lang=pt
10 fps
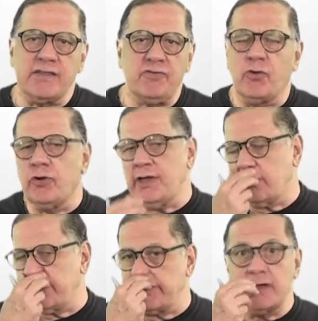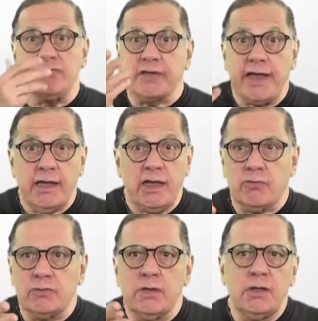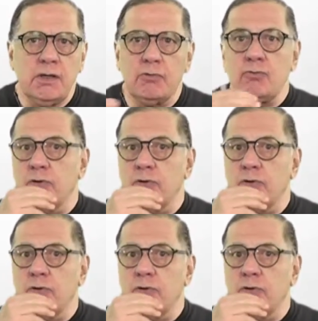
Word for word: Você ficou rico? Eu falava, não, não fiquei rico. Eu não